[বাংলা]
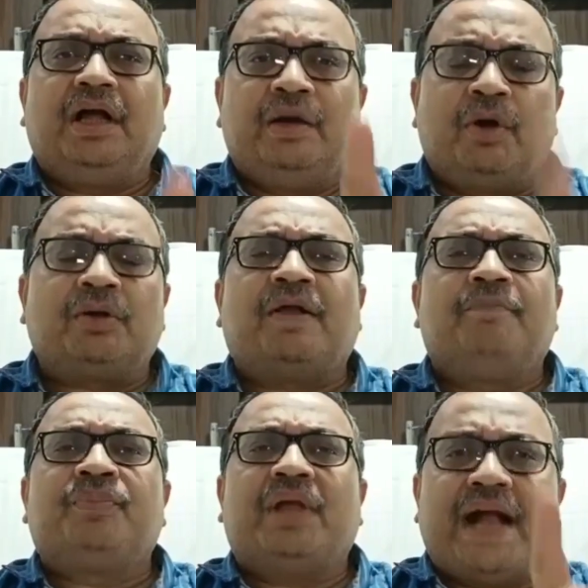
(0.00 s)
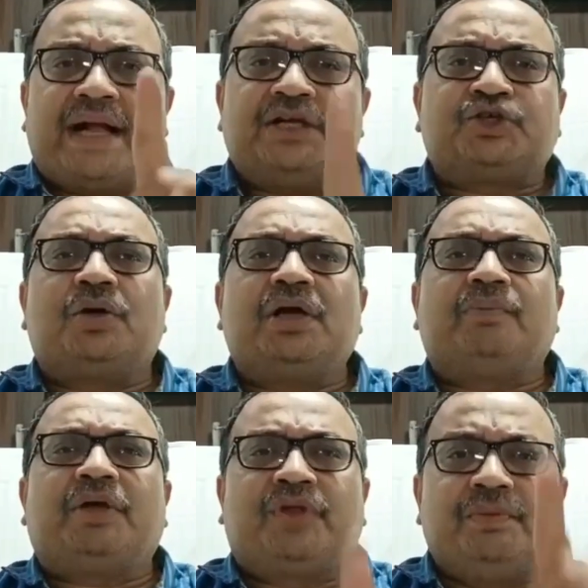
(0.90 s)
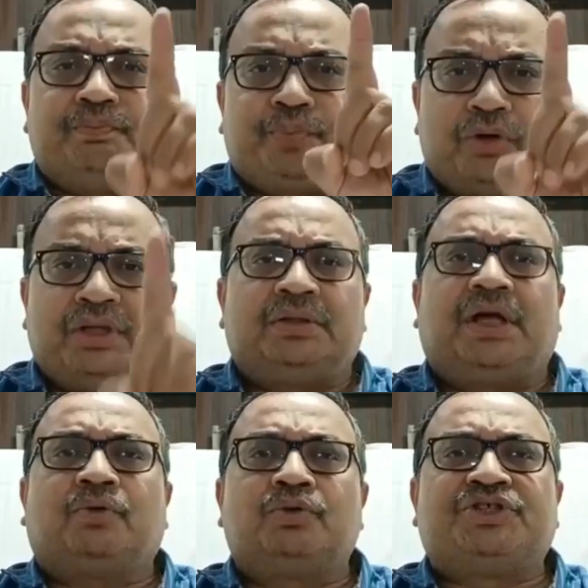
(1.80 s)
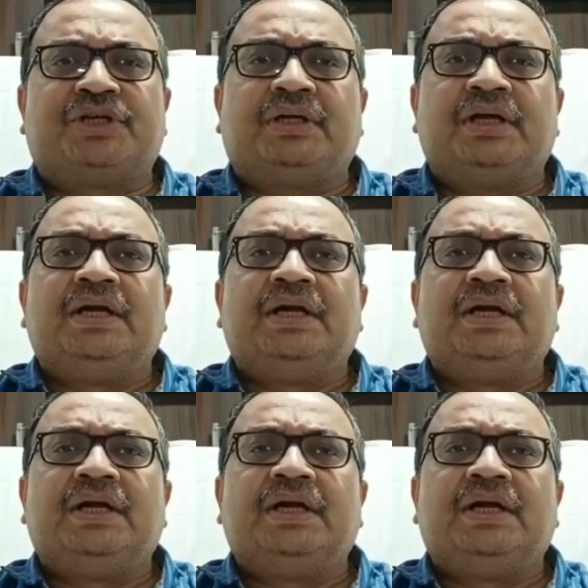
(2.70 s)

এবং একই সঙ্গে আমরা তীব্র নিন্দা করছি